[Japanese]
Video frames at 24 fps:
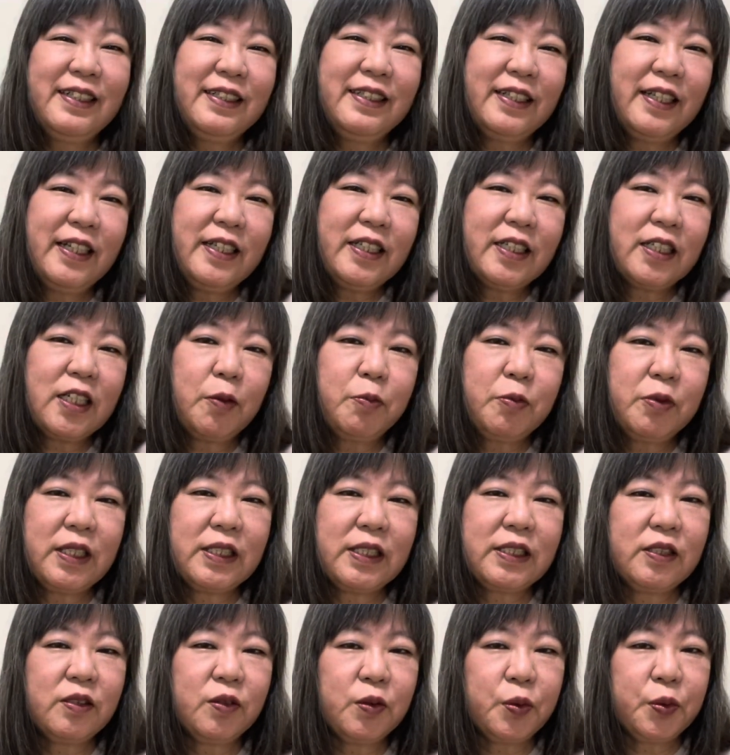何か
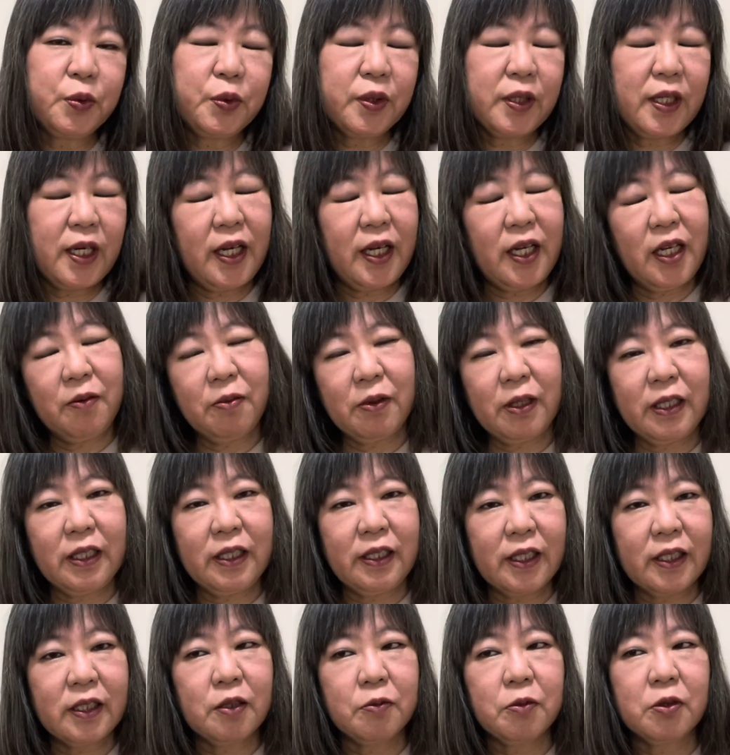プラスのことがあればいい
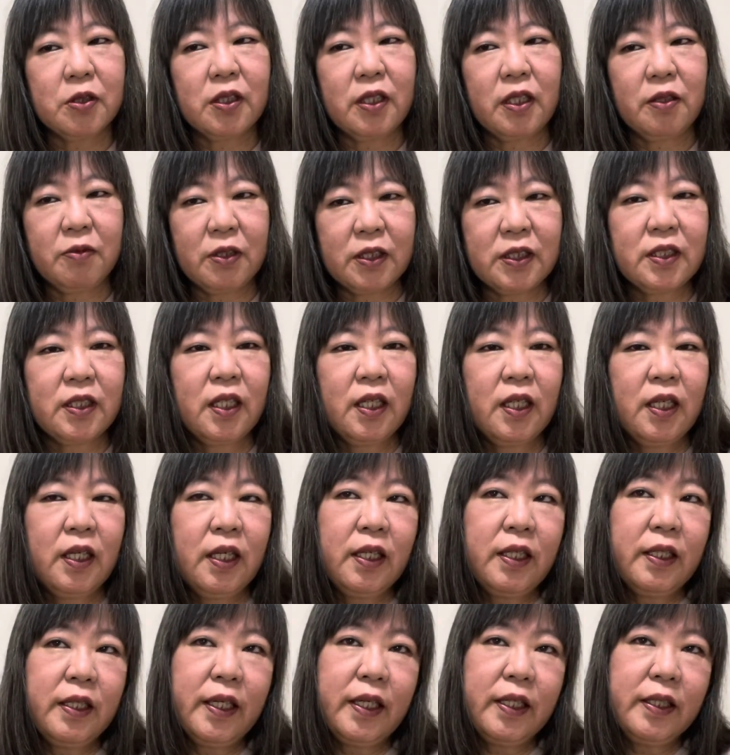なと思っています。
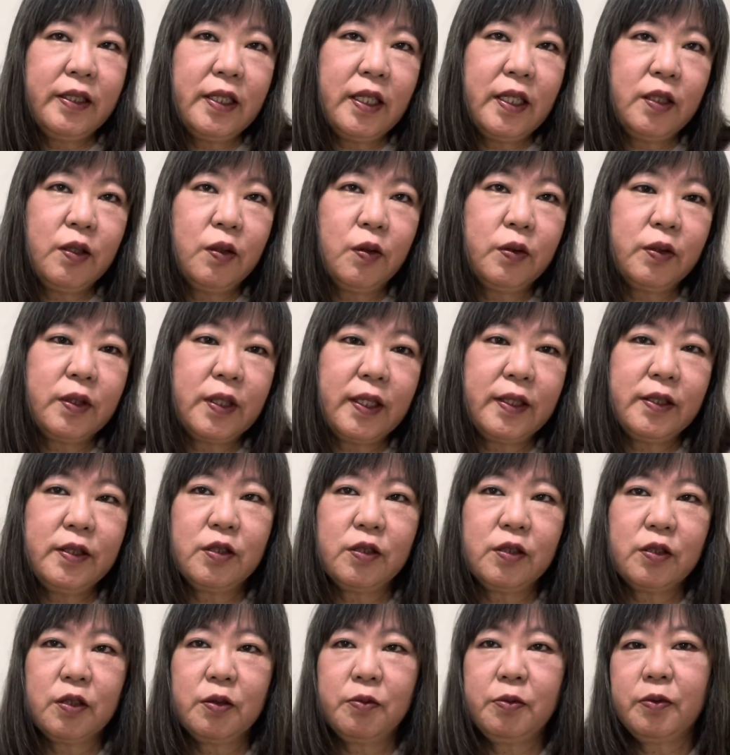来年のお誕
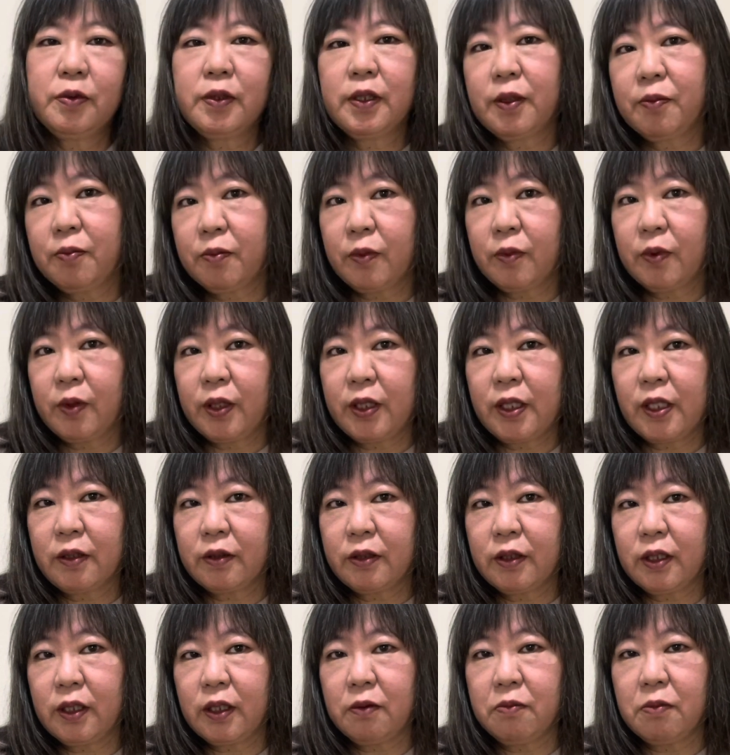生日はもう
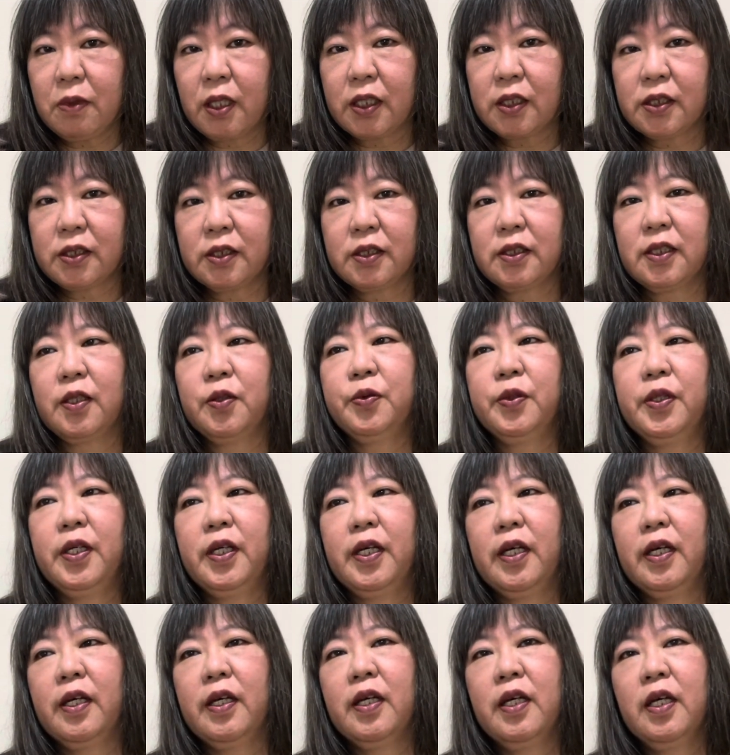エネルギーマックスなの
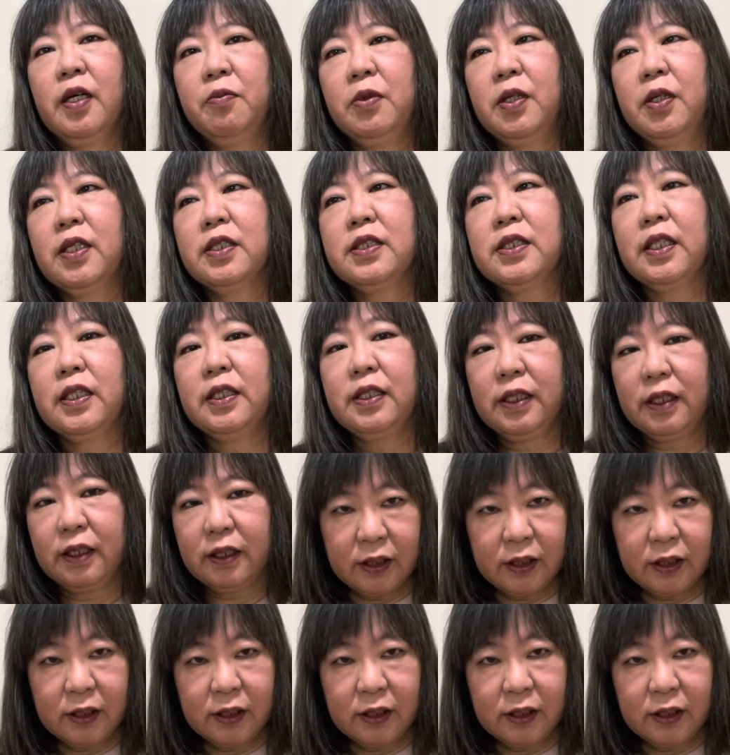で、皆さんに